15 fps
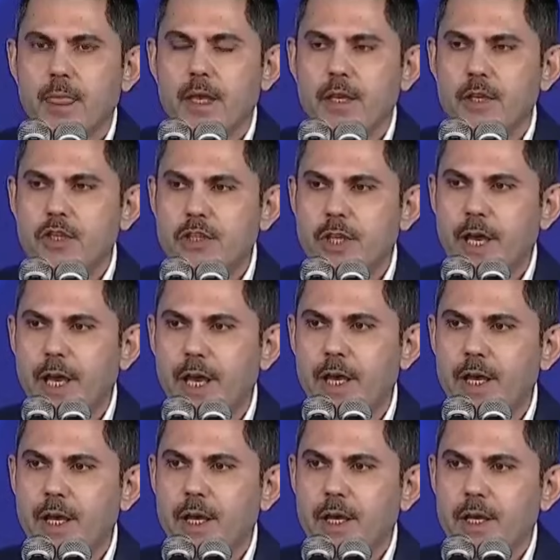işte
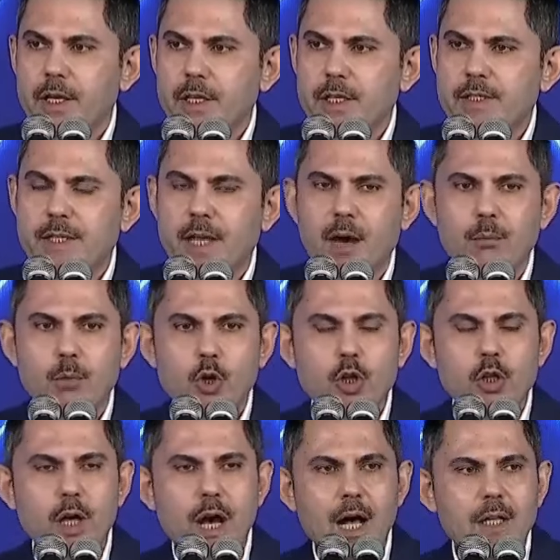
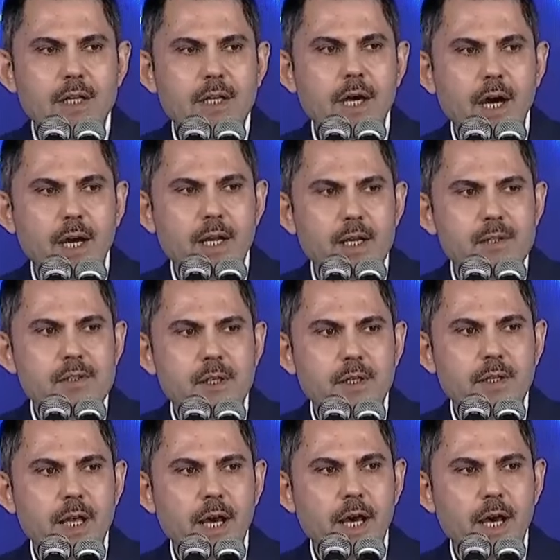İstanbul halkı
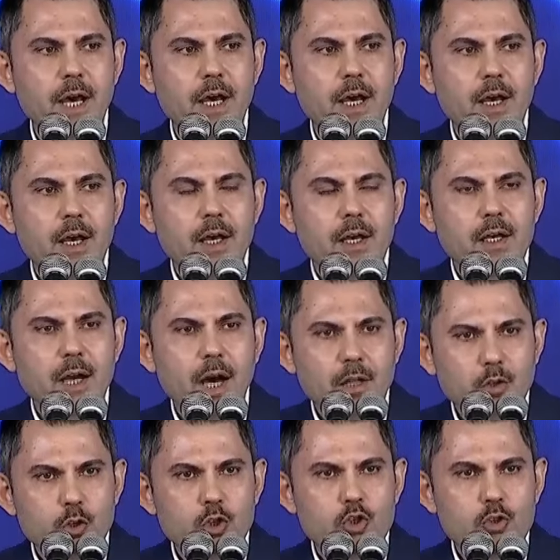arasında kan
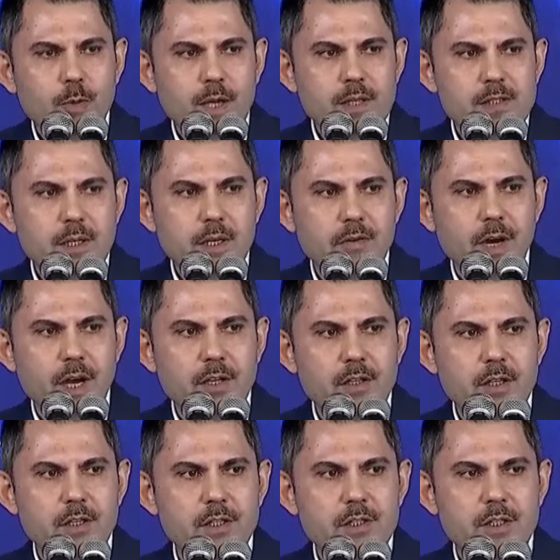uyuşmazlığı vardır.
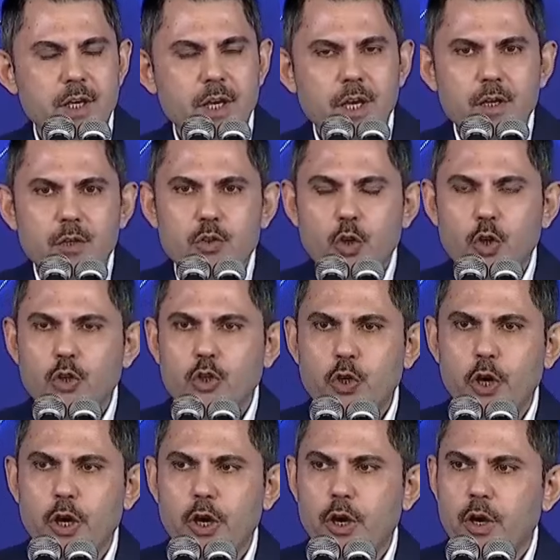
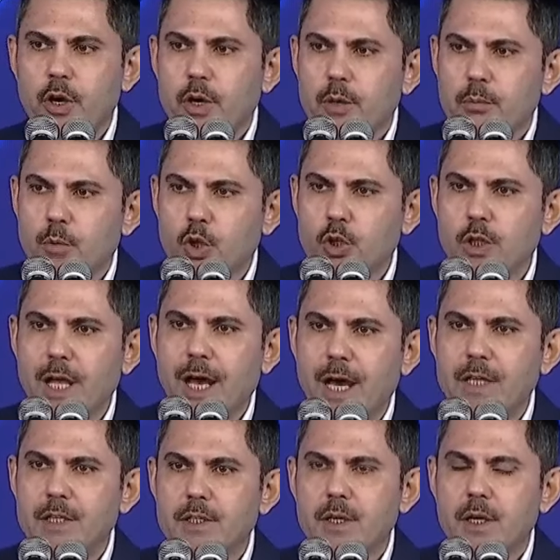Çünkü bunlar
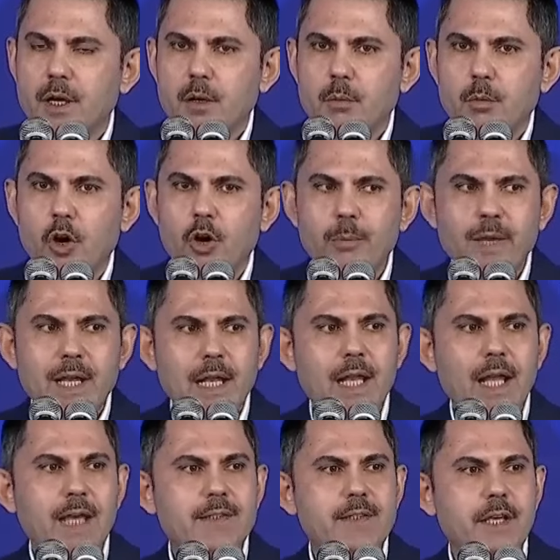bu
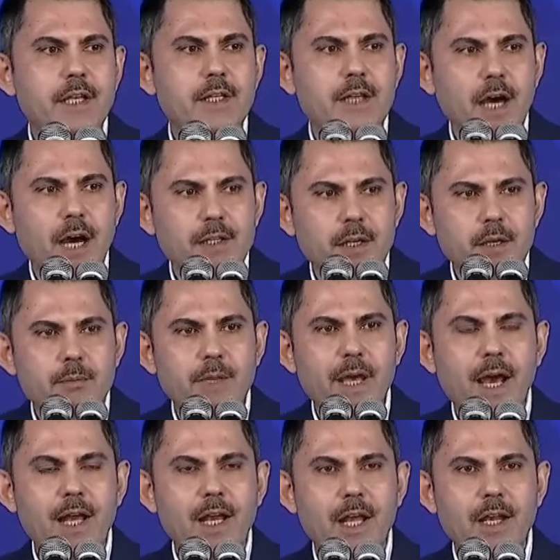milletin kadim
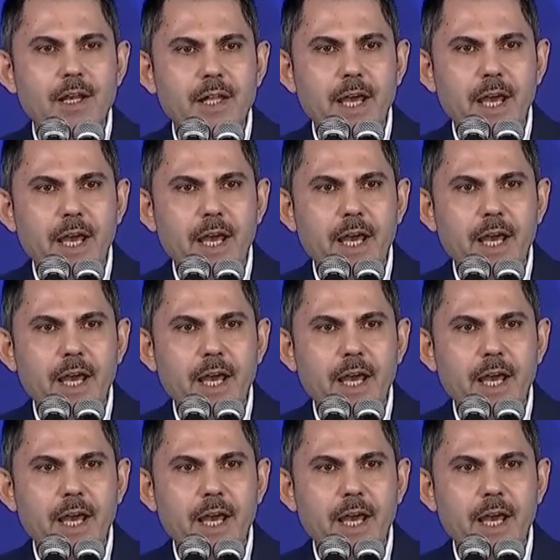değerlerine